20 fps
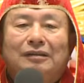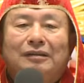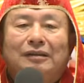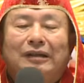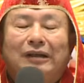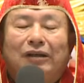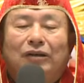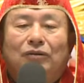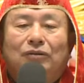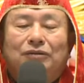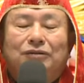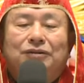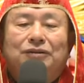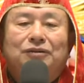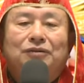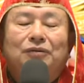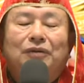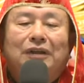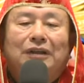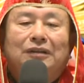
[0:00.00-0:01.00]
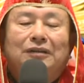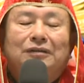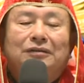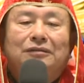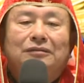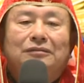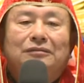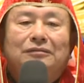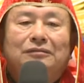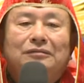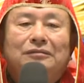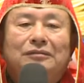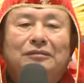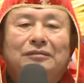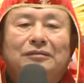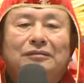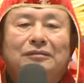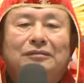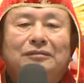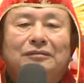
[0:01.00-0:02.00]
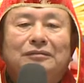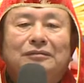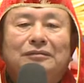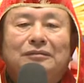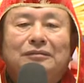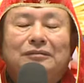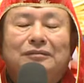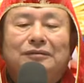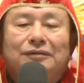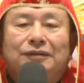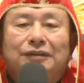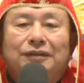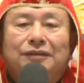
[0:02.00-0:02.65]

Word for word: 好，我希望这